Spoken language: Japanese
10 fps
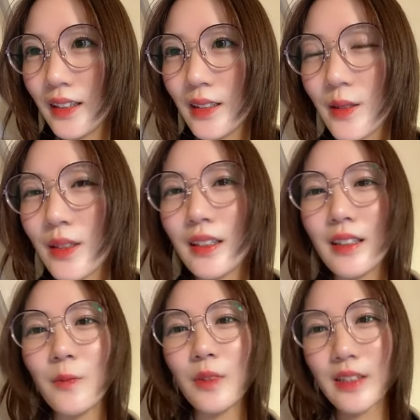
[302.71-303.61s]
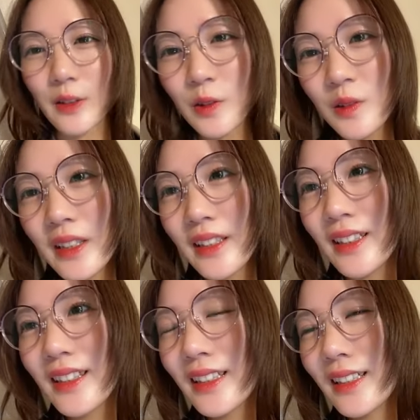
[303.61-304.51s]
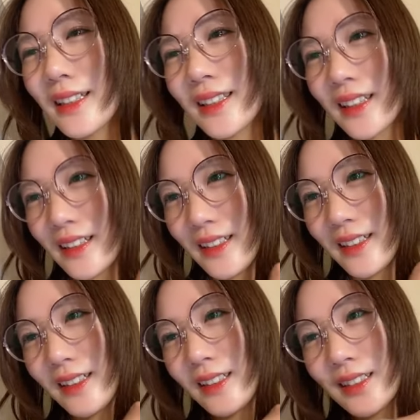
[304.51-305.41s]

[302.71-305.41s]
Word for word: そうやねやっぱさ公園出てなかったら